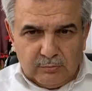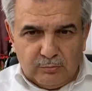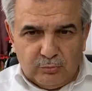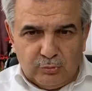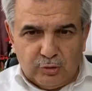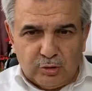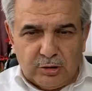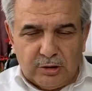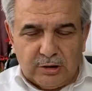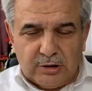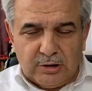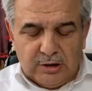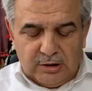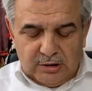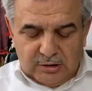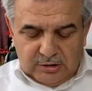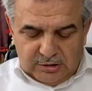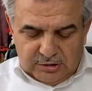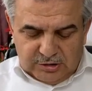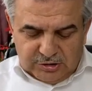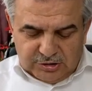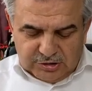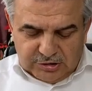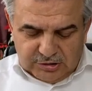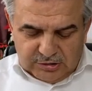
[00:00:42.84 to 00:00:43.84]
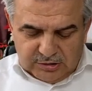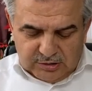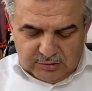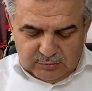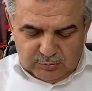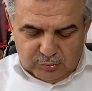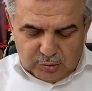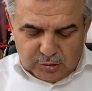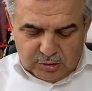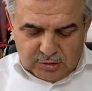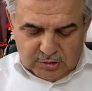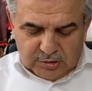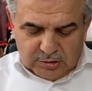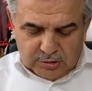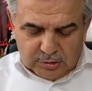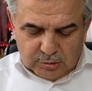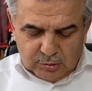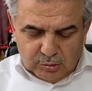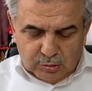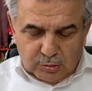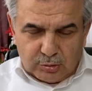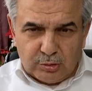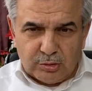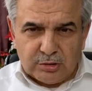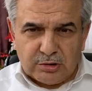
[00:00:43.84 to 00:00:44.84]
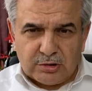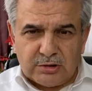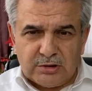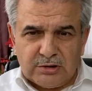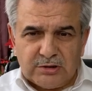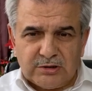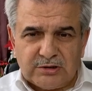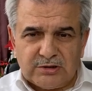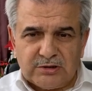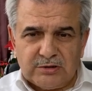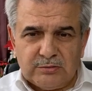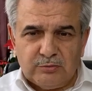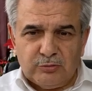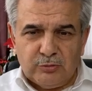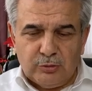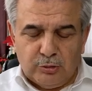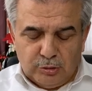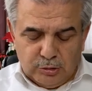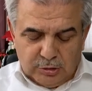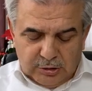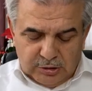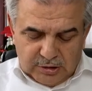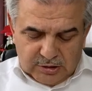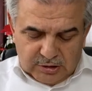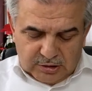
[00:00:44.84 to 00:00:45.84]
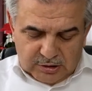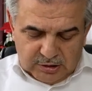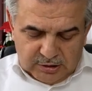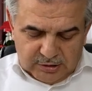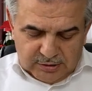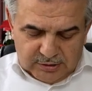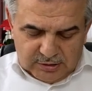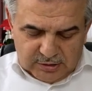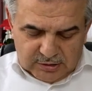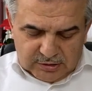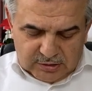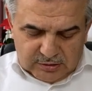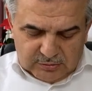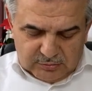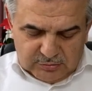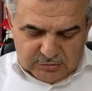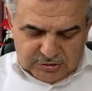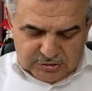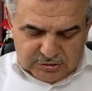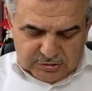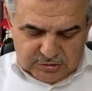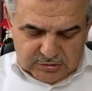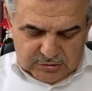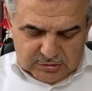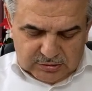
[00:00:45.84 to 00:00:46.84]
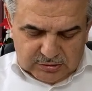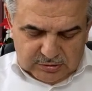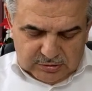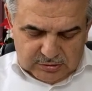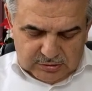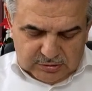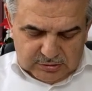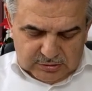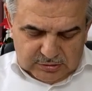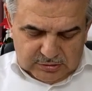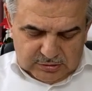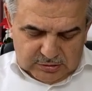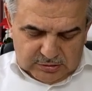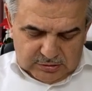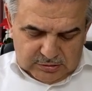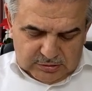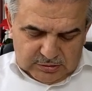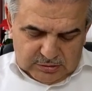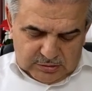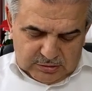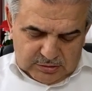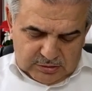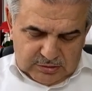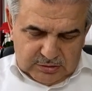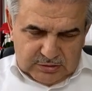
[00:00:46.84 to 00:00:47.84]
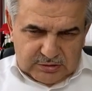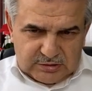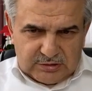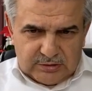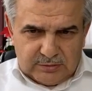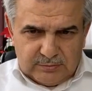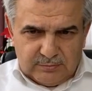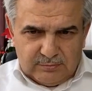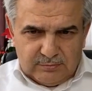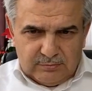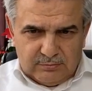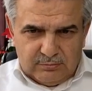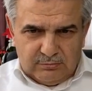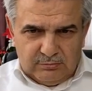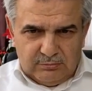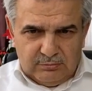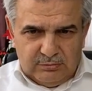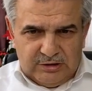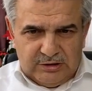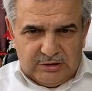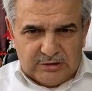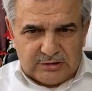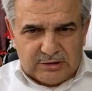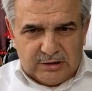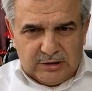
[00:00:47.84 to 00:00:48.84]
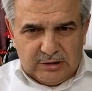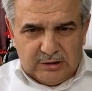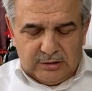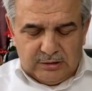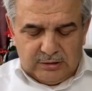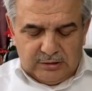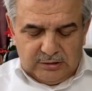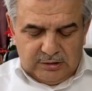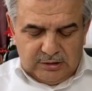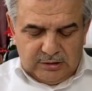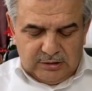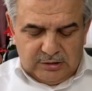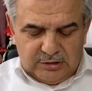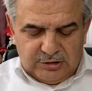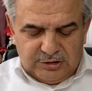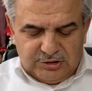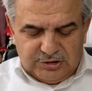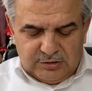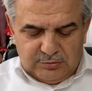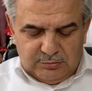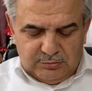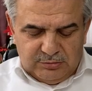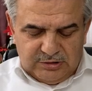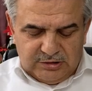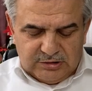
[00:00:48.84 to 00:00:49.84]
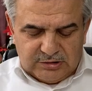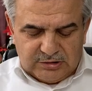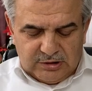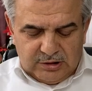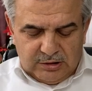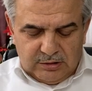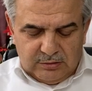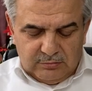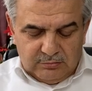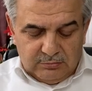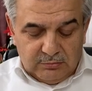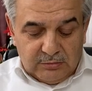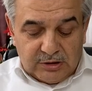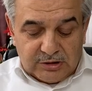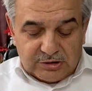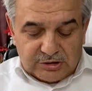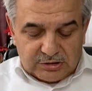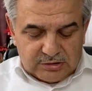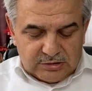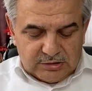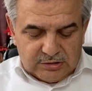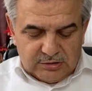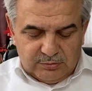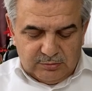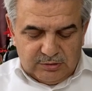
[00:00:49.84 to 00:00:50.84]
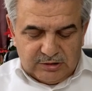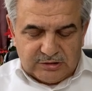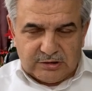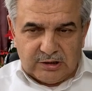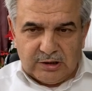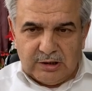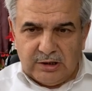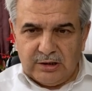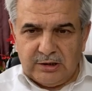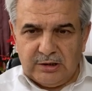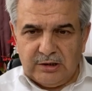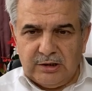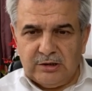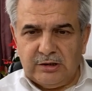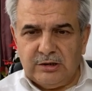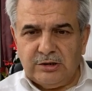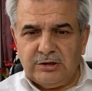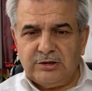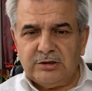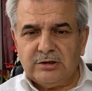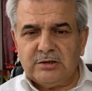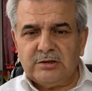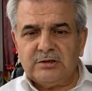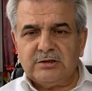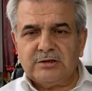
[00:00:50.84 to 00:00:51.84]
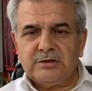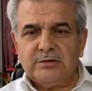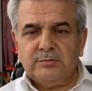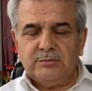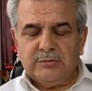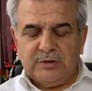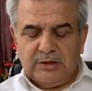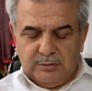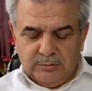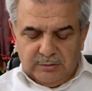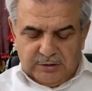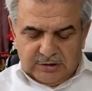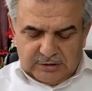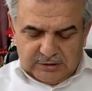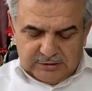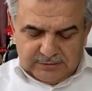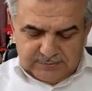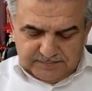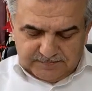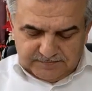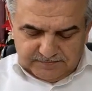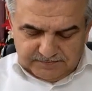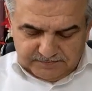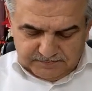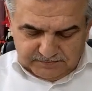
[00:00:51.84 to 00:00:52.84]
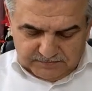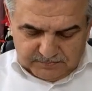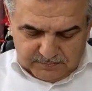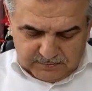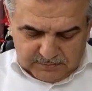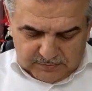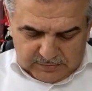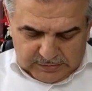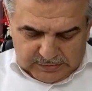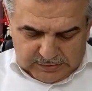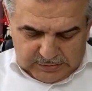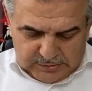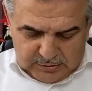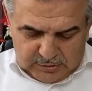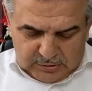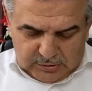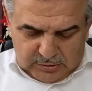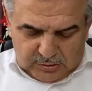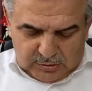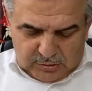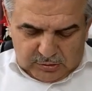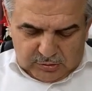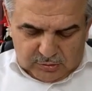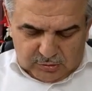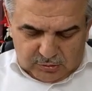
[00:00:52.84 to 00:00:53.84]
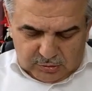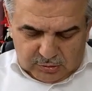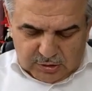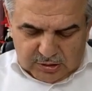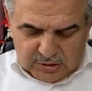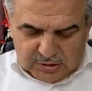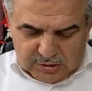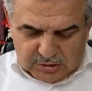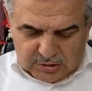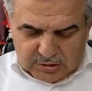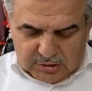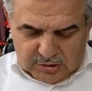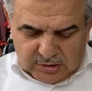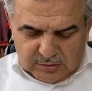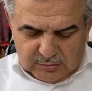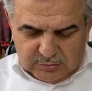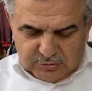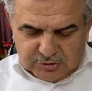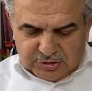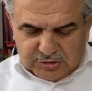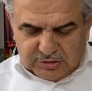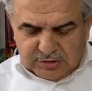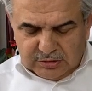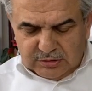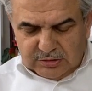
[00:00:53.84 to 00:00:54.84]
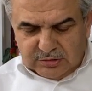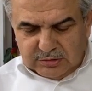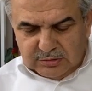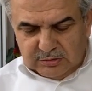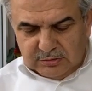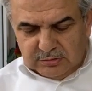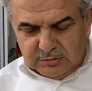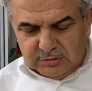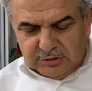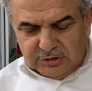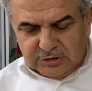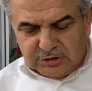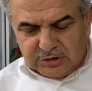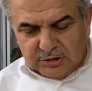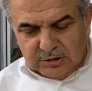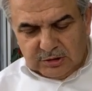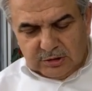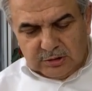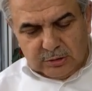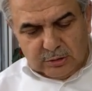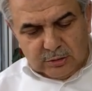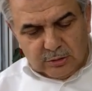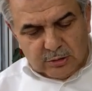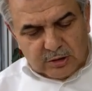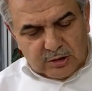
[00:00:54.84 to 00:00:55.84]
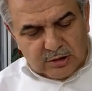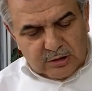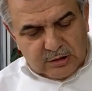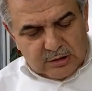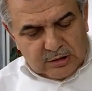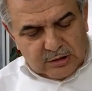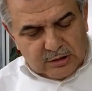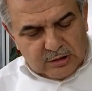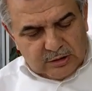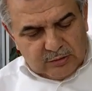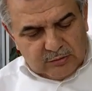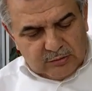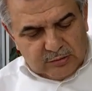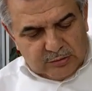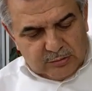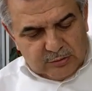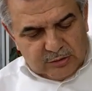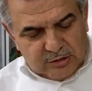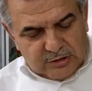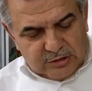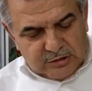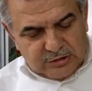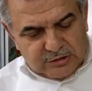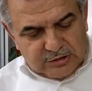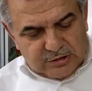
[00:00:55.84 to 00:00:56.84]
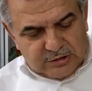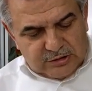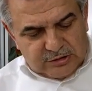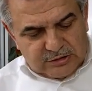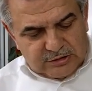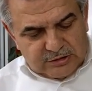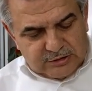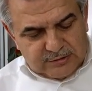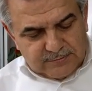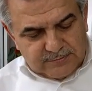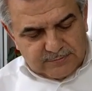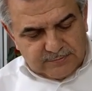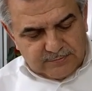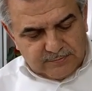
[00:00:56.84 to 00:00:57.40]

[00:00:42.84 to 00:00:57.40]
Bu da kendi içinde burada 9 kısım olarak anlatılmış. Kısım misal, 7. misal başlığı mesela 7. kısım demek. Orada kalmıştık. İnşallah oradan devam edeceğiz.